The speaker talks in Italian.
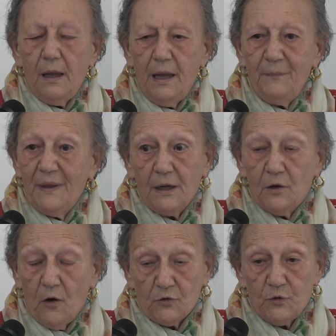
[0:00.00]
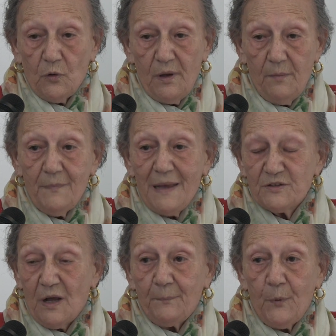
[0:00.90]
e mi ricordo in
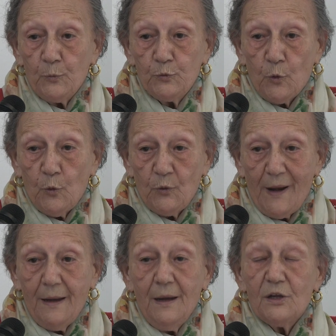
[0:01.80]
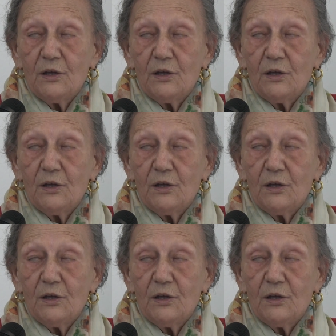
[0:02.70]
mezzo al pontone,